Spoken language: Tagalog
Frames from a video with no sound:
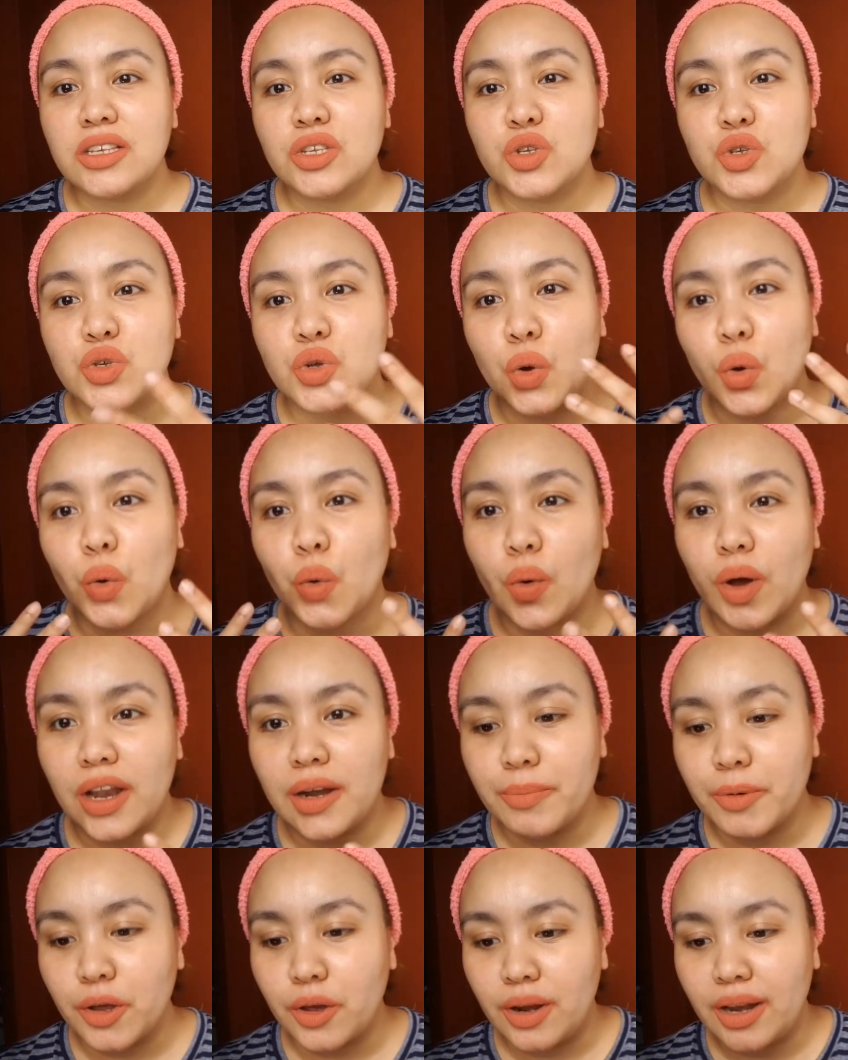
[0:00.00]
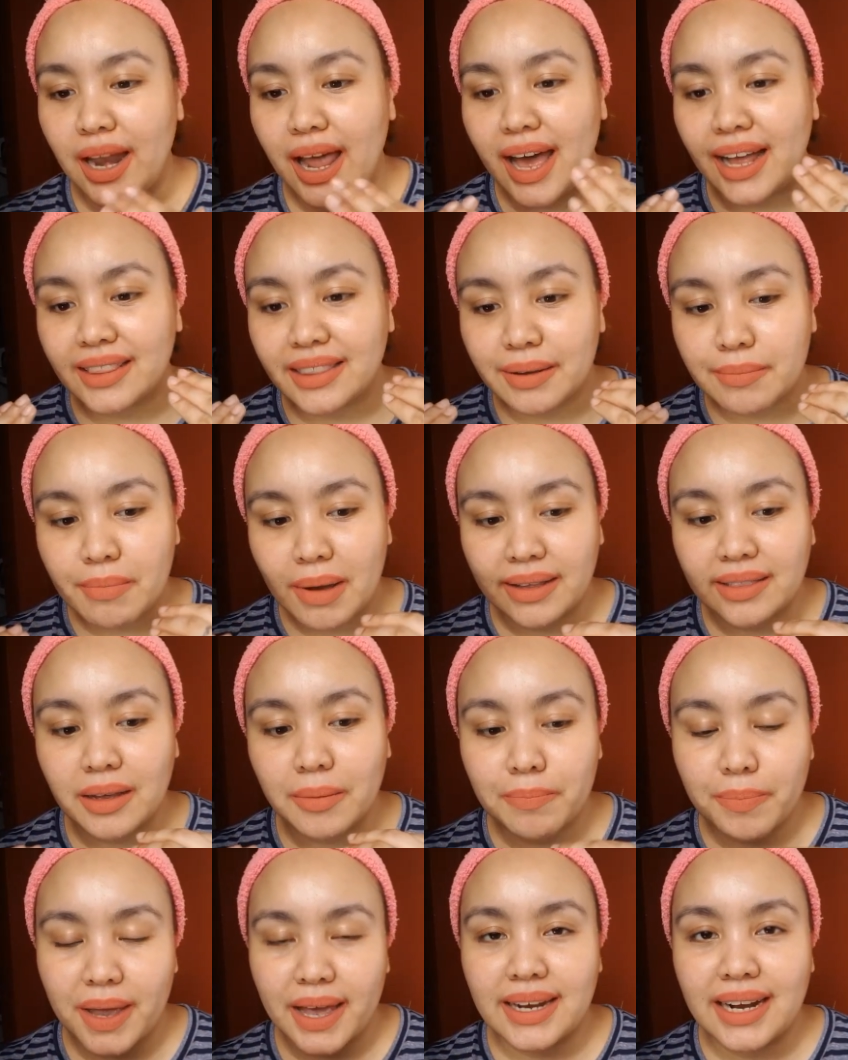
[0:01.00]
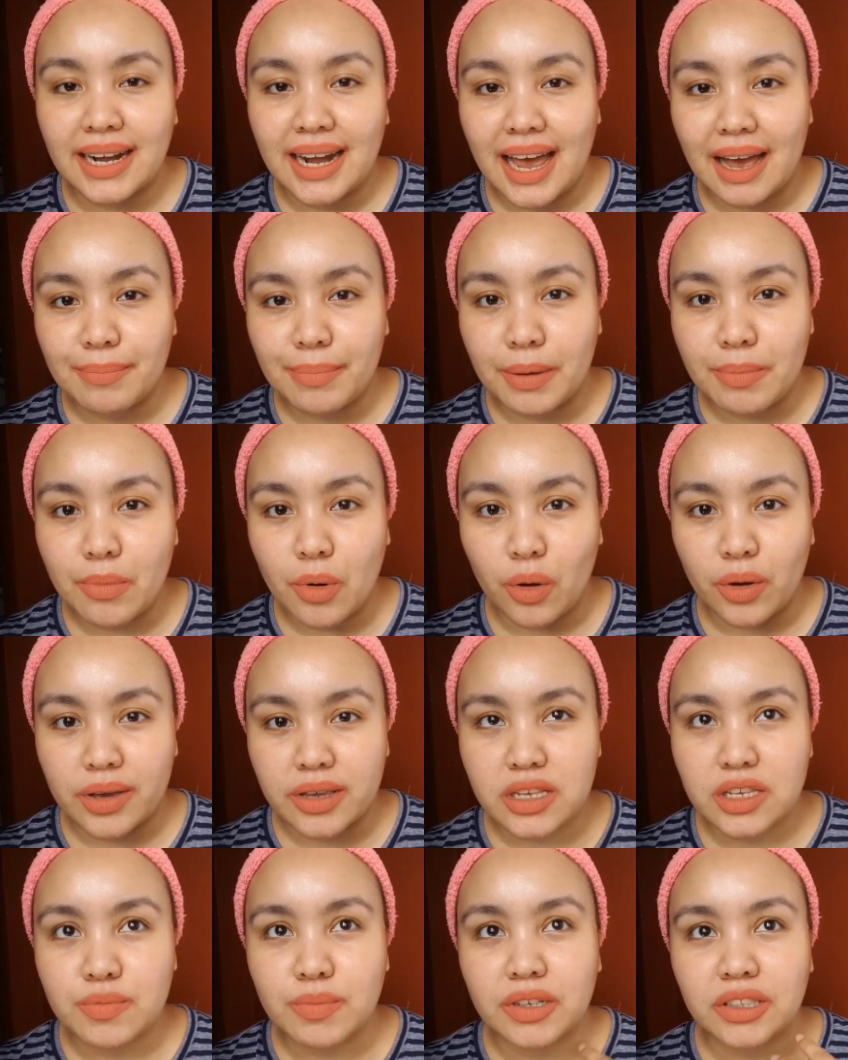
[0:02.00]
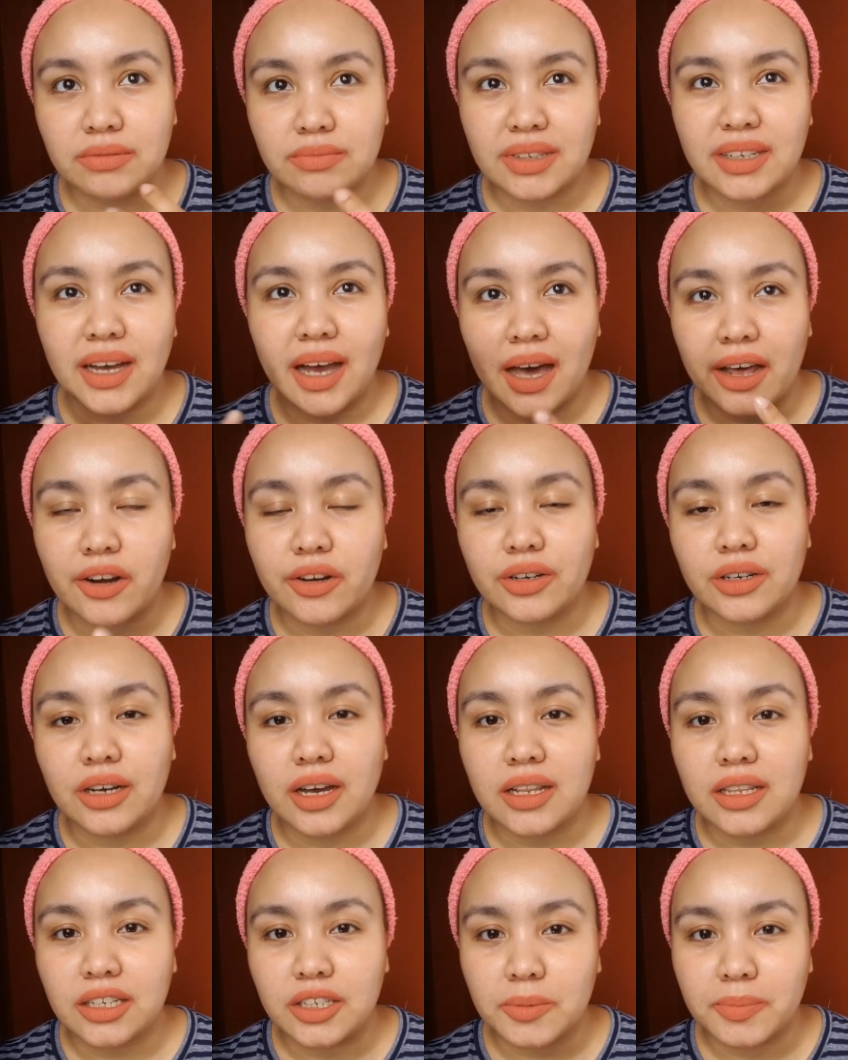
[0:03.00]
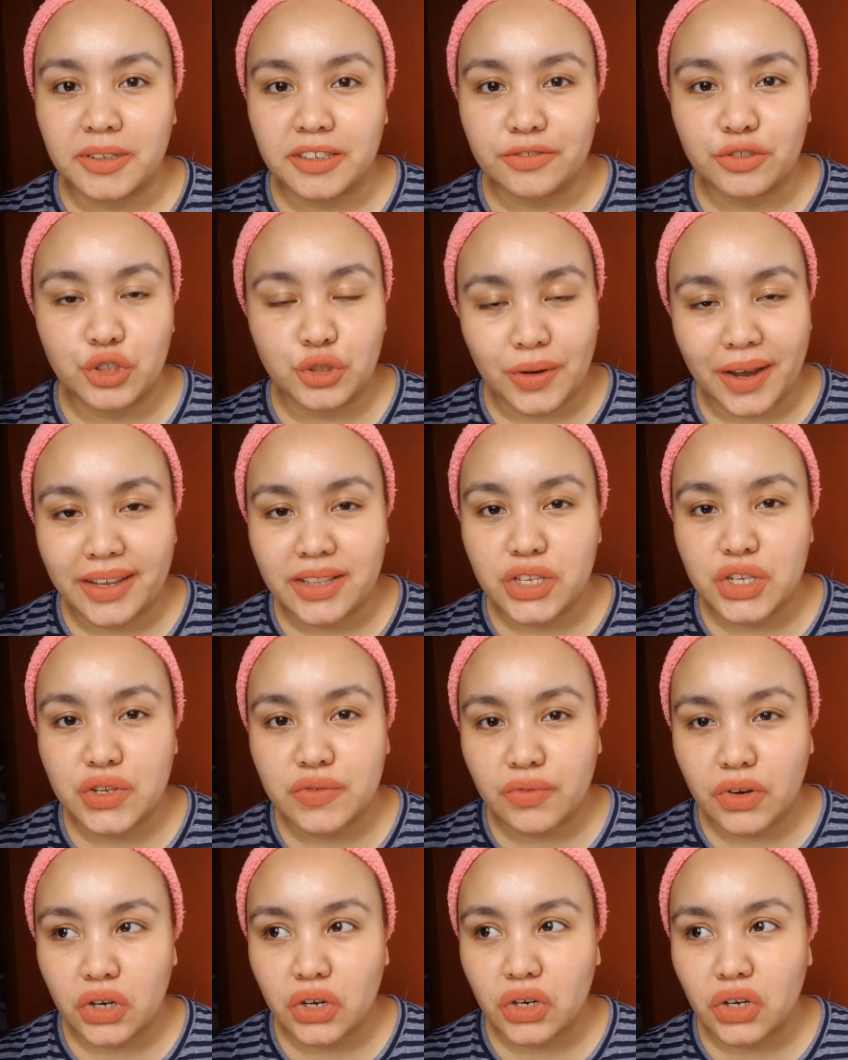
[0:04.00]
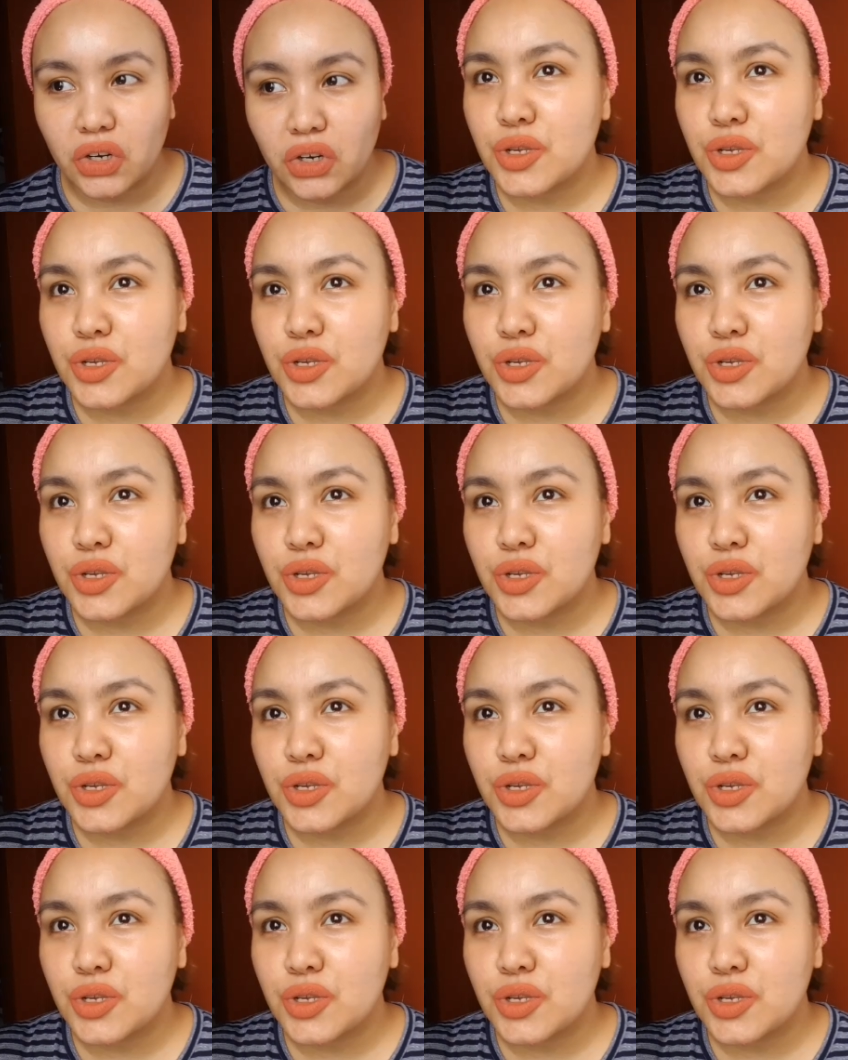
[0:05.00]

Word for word: So, alam mo yon lahat ng madampian ng labi mo is mag magkakaroon ng a little bit of transfer.